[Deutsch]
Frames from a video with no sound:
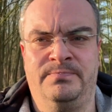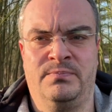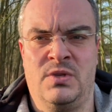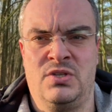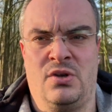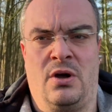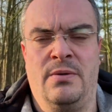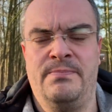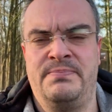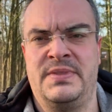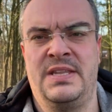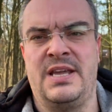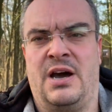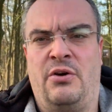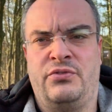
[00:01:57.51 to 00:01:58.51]
So,
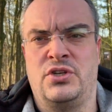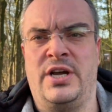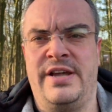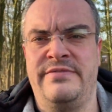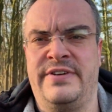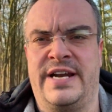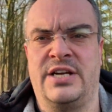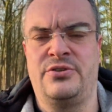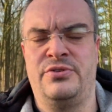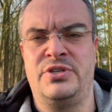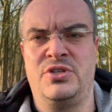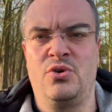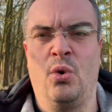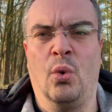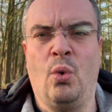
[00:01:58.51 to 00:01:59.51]
der Aufschrei war
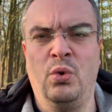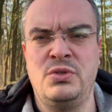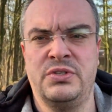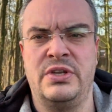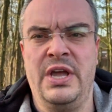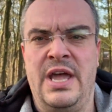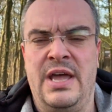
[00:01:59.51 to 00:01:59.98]
natürlich groß.